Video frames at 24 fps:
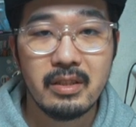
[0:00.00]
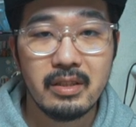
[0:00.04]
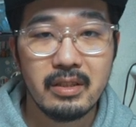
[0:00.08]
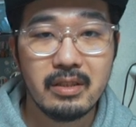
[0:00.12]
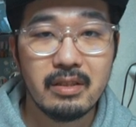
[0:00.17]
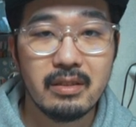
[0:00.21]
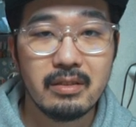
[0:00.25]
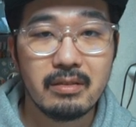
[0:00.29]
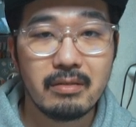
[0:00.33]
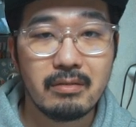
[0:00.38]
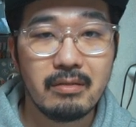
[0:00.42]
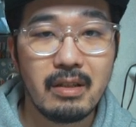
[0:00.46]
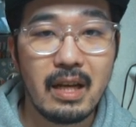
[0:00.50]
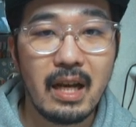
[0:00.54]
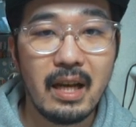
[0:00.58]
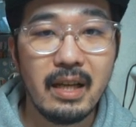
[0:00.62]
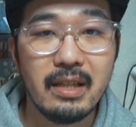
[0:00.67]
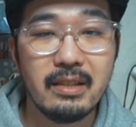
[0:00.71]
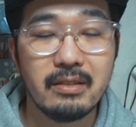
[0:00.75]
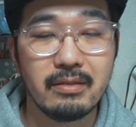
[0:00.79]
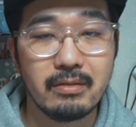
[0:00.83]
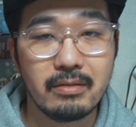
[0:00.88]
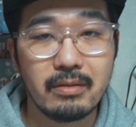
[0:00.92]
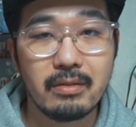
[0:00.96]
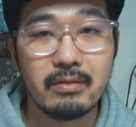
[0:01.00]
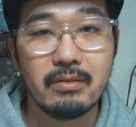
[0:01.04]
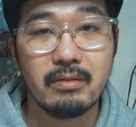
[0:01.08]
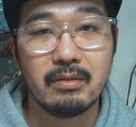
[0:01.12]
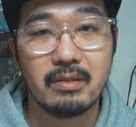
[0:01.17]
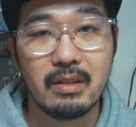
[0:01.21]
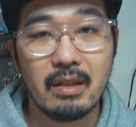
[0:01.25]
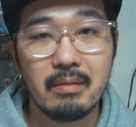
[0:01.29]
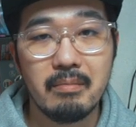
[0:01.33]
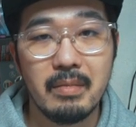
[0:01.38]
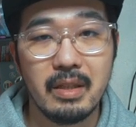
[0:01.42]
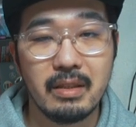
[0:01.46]
うん、その合図という
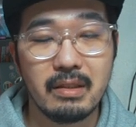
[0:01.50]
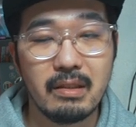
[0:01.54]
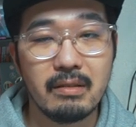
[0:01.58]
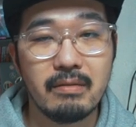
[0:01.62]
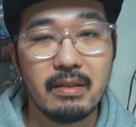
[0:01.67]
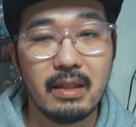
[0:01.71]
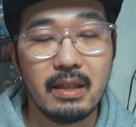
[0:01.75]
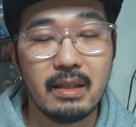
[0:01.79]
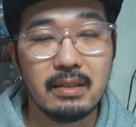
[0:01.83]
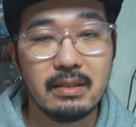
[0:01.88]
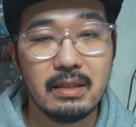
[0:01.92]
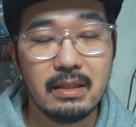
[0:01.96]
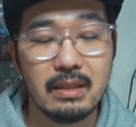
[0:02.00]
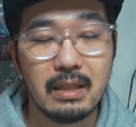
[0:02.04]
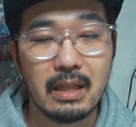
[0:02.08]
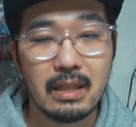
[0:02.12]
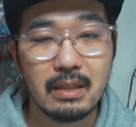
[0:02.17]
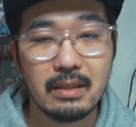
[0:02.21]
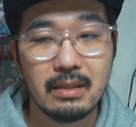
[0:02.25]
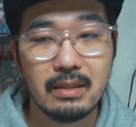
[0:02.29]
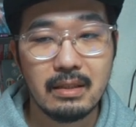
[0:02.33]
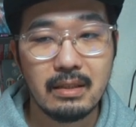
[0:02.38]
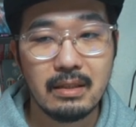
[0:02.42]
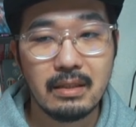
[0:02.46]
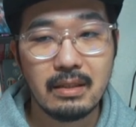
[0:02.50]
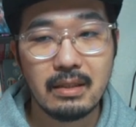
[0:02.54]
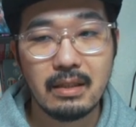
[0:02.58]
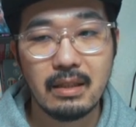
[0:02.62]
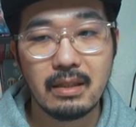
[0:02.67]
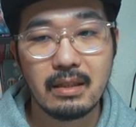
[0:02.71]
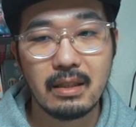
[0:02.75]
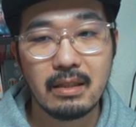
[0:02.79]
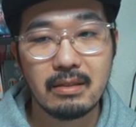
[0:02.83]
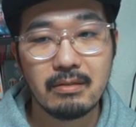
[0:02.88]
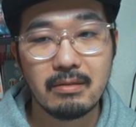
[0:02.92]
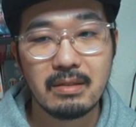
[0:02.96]
かメタファーになっ
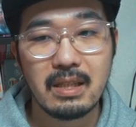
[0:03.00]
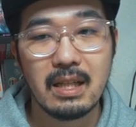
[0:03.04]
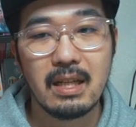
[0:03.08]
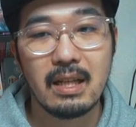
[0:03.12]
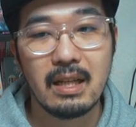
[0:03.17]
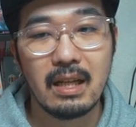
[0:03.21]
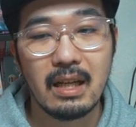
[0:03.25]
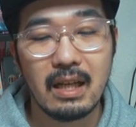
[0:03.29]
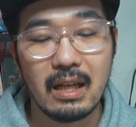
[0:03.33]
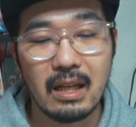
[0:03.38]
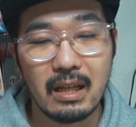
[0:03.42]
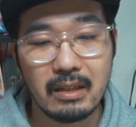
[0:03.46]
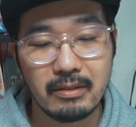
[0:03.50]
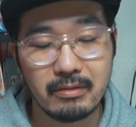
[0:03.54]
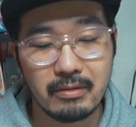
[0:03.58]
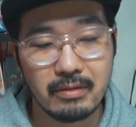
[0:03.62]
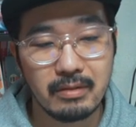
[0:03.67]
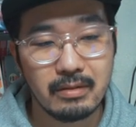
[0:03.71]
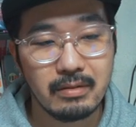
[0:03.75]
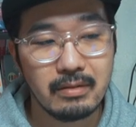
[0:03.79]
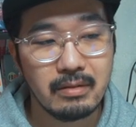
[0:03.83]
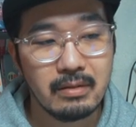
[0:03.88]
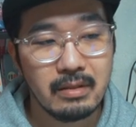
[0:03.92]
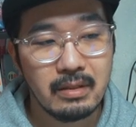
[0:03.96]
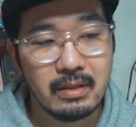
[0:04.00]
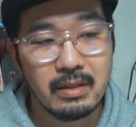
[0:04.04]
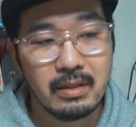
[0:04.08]
てたのが、あの、